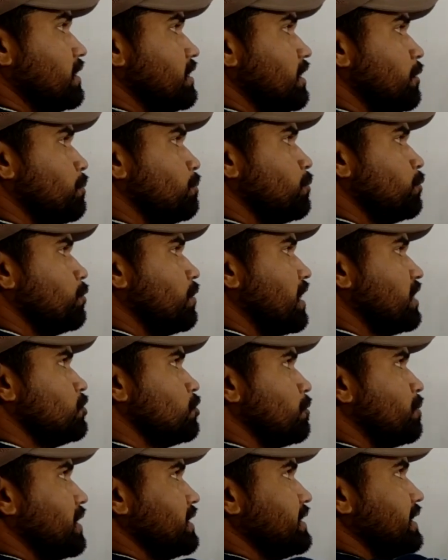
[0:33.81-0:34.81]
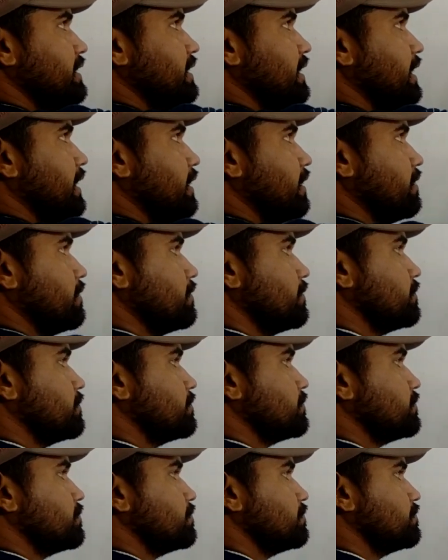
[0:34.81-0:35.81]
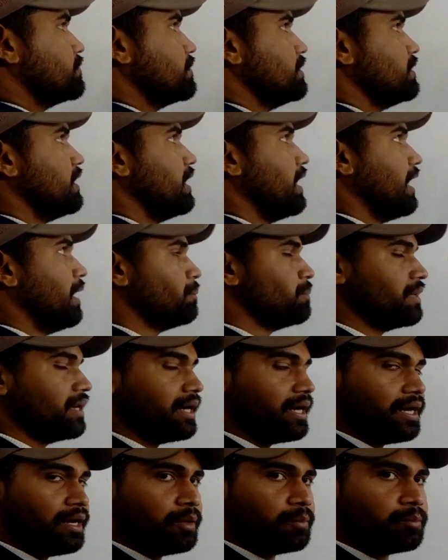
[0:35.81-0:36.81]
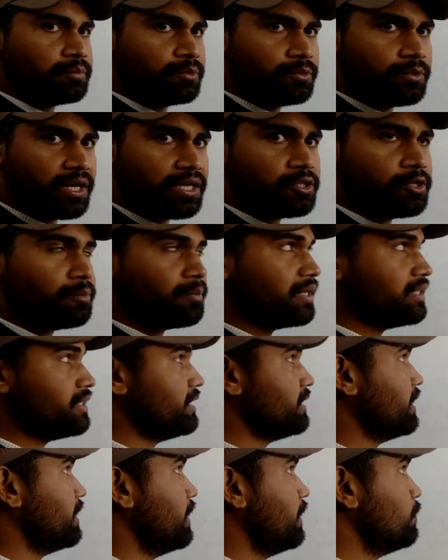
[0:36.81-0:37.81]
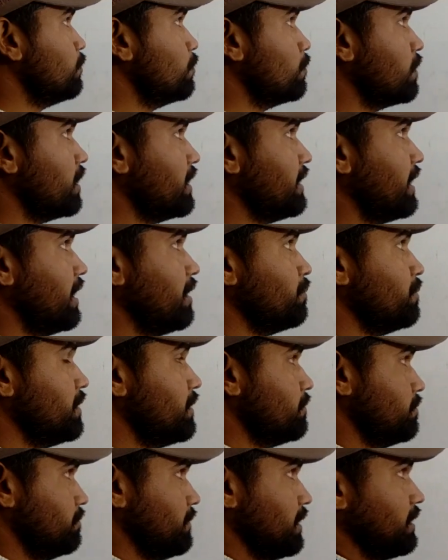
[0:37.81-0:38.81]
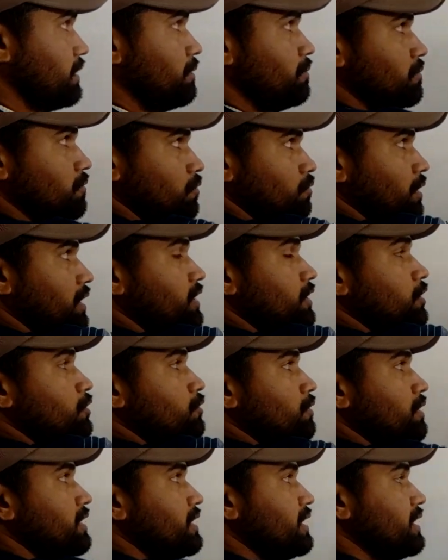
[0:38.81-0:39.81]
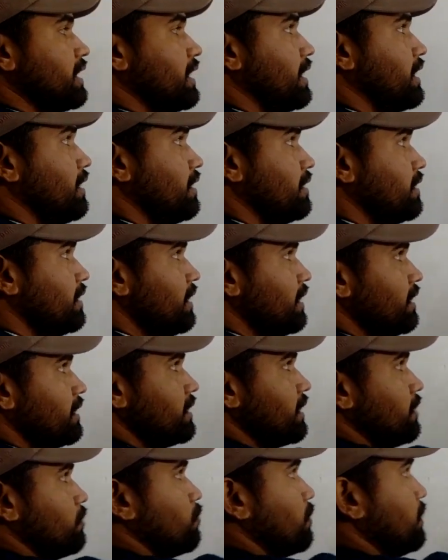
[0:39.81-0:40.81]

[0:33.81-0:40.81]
ये पूरा जो बजट है ये आपका पूरा जो बजट है 2020 मतलब 2020 का या